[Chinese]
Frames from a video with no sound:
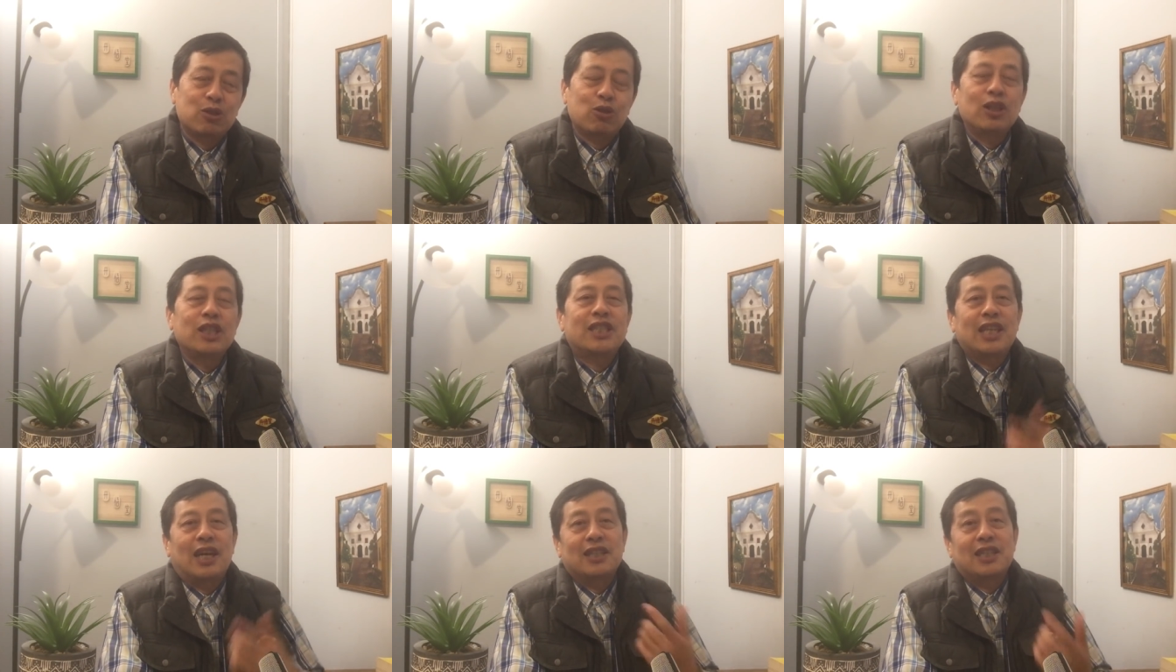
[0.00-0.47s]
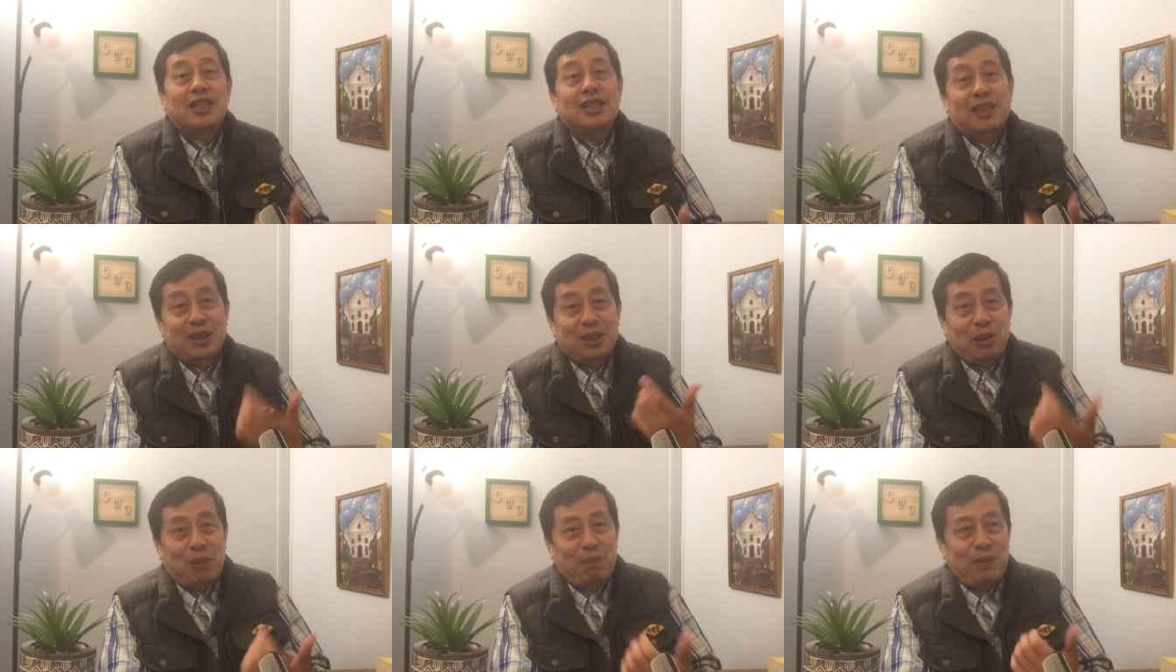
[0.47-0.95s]
所以蒋介
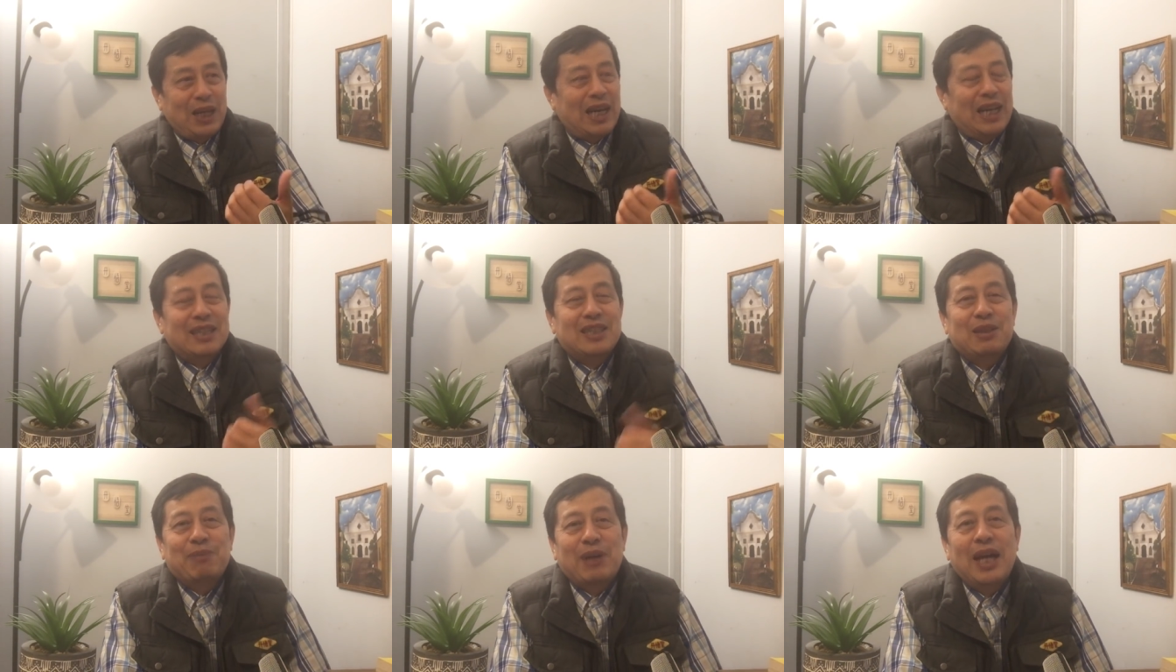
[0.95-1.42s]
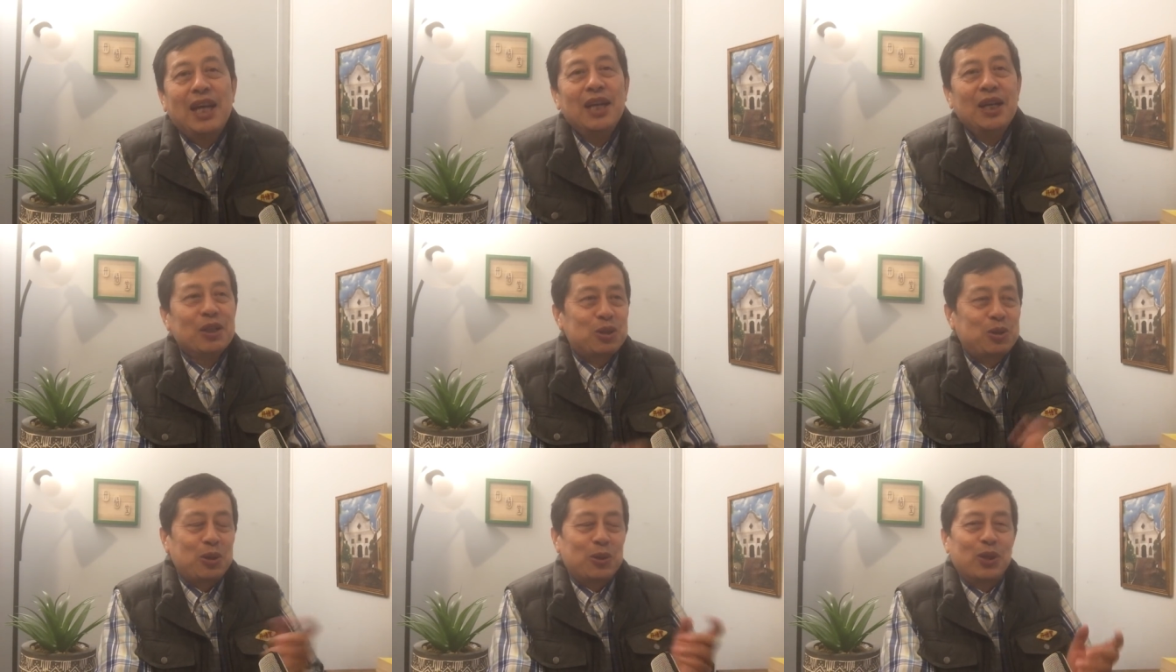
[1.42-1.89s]
石就必然失败，
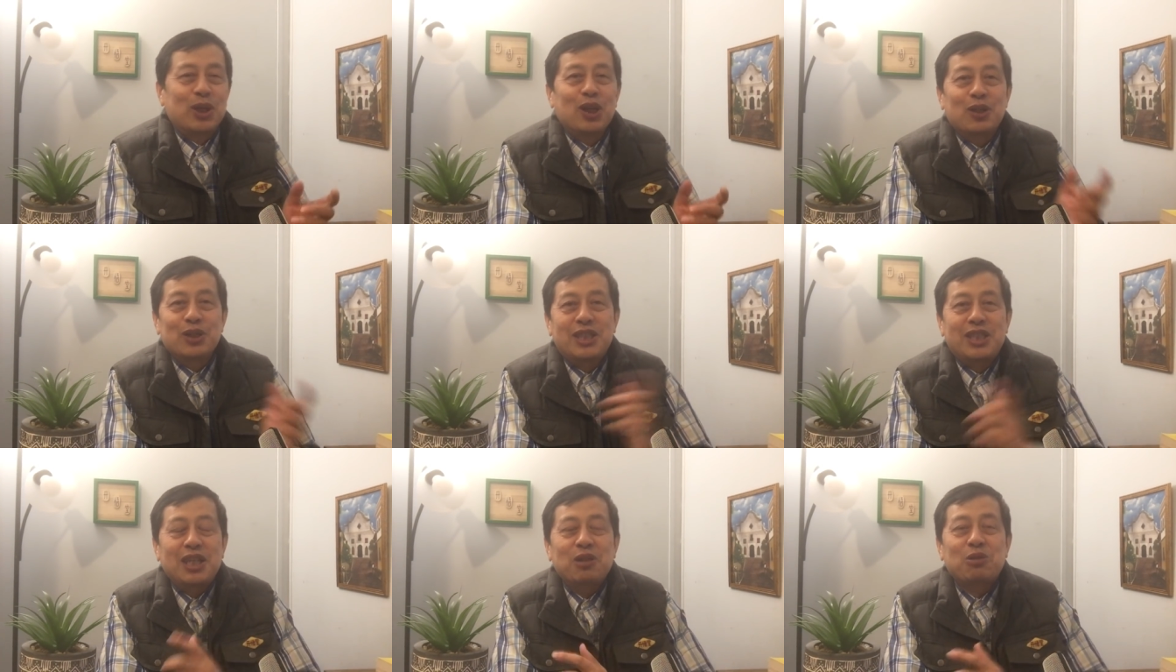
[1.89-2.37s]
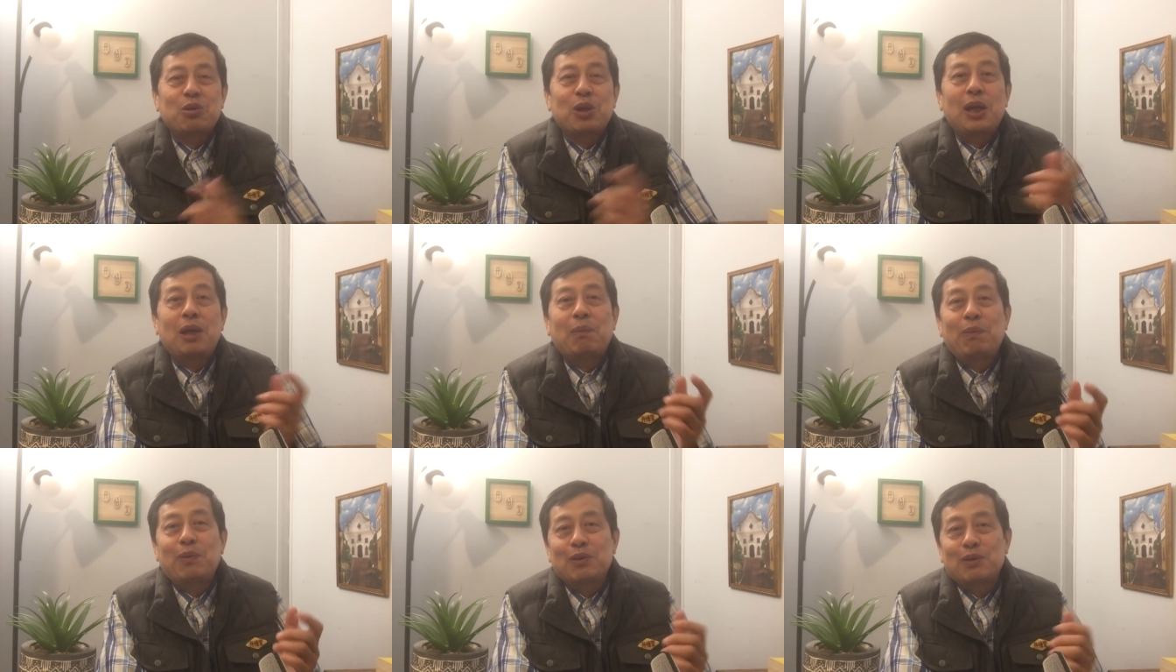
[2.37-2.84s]
左右进退